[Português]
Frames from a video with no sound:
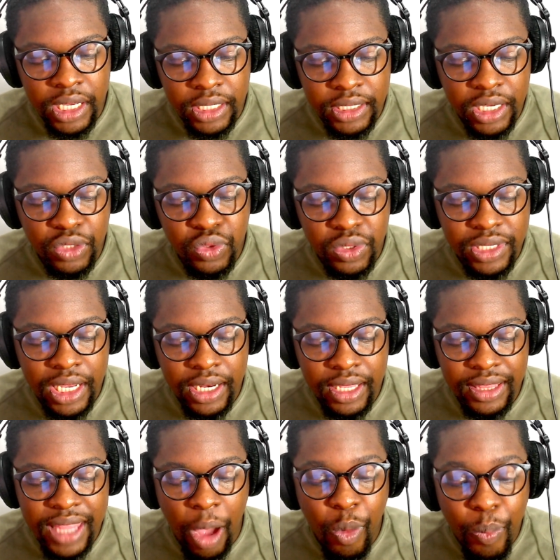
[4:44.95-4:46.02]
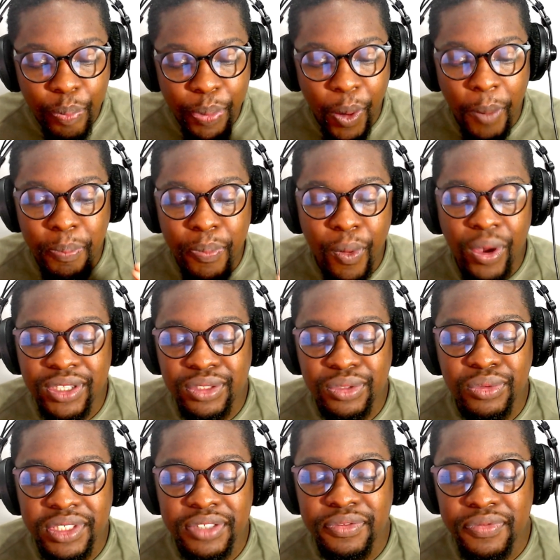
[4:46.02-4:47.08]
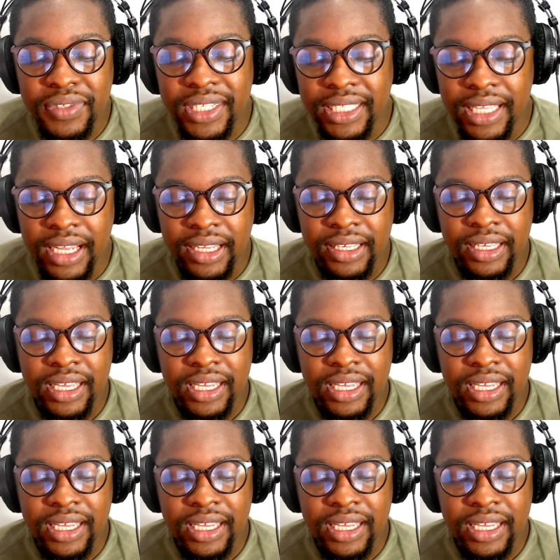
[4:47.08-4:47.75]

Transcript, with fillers: Jesus ele dá um propósito de vida.